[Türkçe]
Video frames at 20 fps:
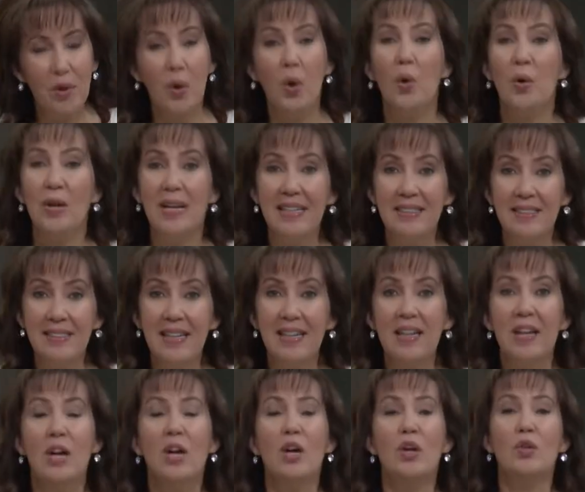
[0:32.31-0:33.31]
Öyleyse
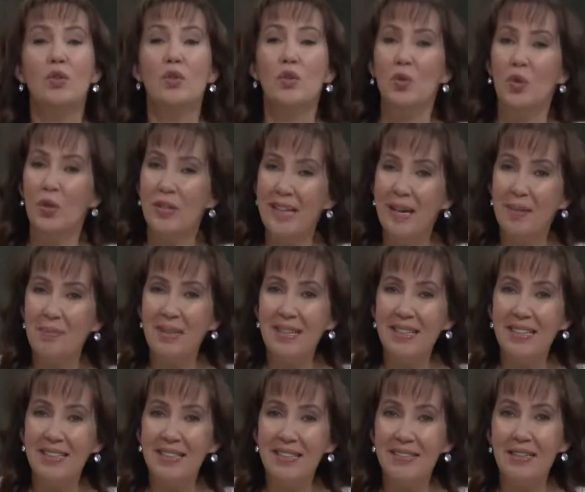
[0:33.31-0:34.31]
şu
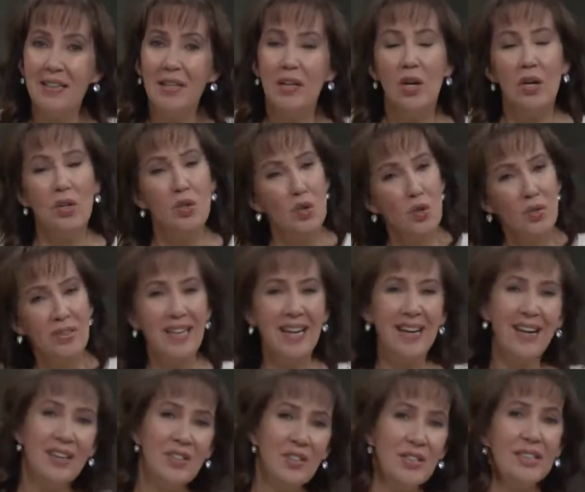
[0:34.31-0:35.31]
dönemlerinizde çok
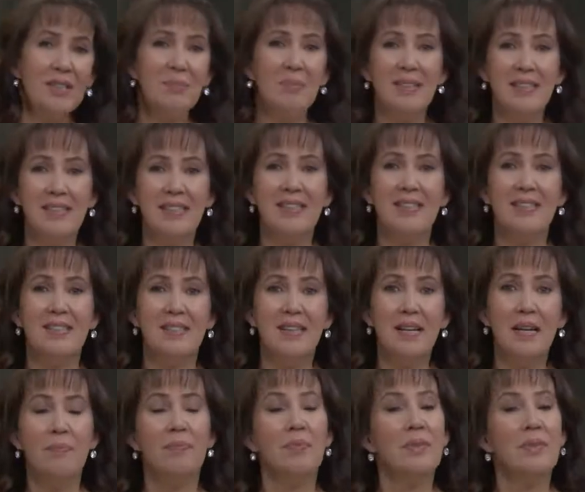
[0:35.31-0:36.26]
telaş etmeseniz de